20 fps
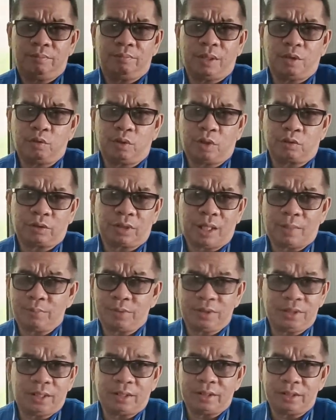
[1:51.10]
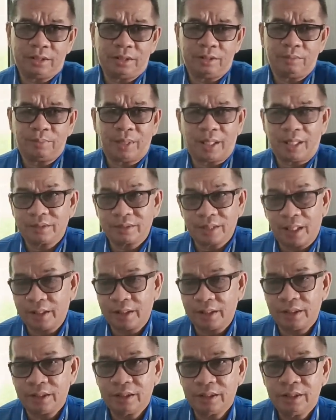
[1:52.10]
Bandung Lautan Api dan di
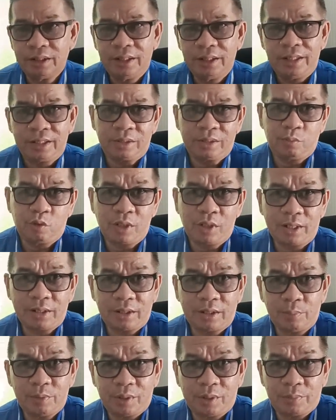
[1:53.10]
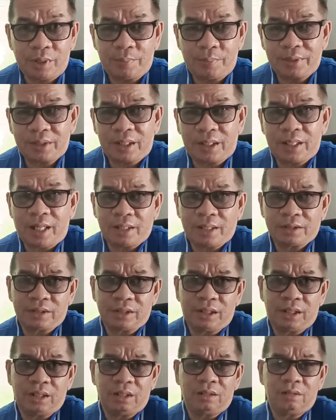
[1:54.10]
Pakansari. Semoga kita bisa mendapatkan
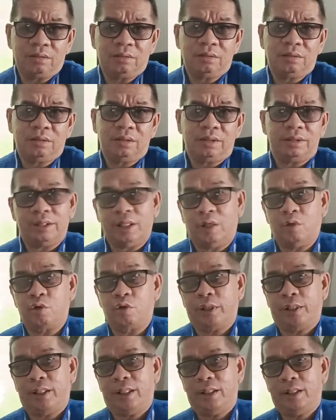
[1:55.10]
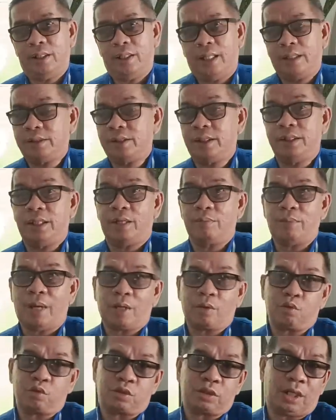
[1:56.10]
hasil yang oke okay ya, hasil yang
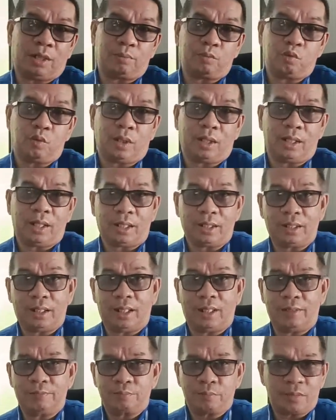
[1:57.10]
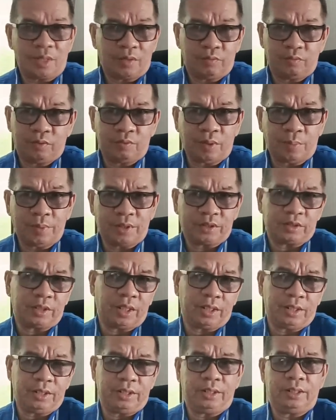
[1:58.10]
bagus dalam dua laga FIFA
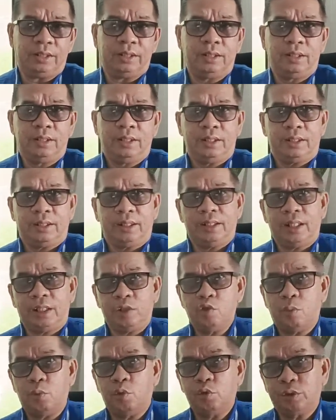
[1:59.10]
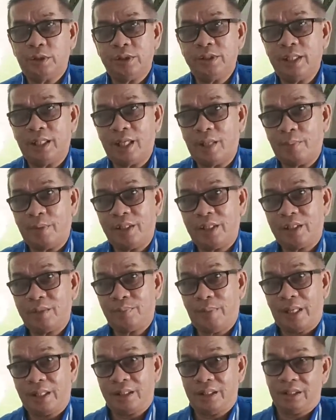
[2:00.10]
Matchday ini. Nah, dari 23 nama yang
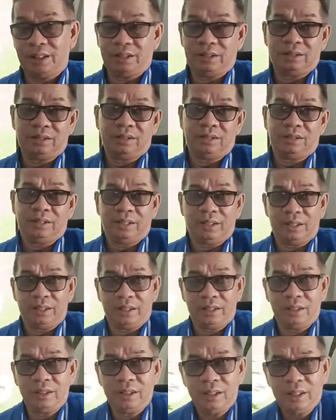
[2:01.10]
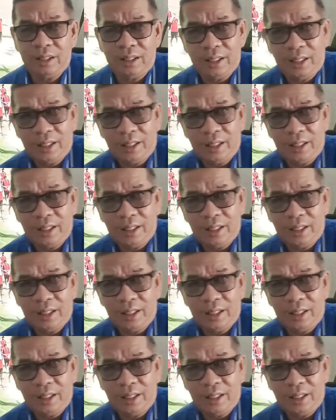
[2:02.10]
dipanggil, ini